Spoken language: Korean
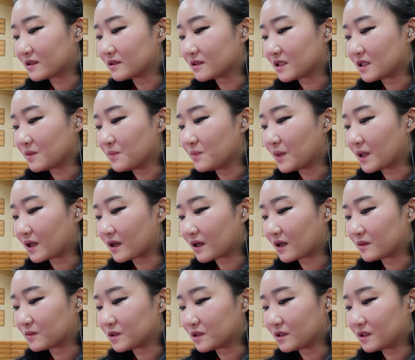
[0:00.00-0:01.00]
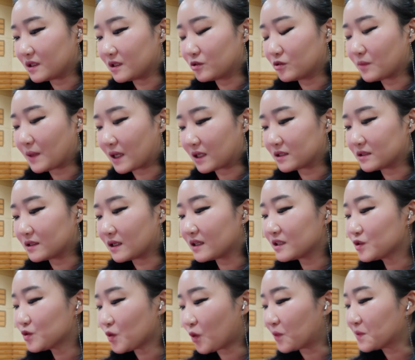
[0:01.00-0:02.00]
그 긴박감은 이루 말을 할
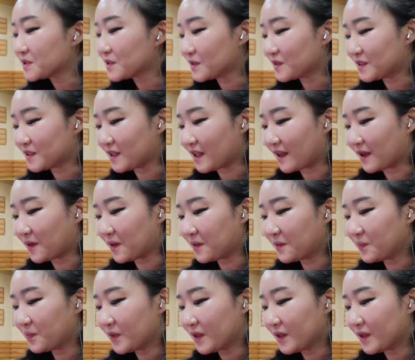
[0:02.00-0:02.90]
수 없었는데요.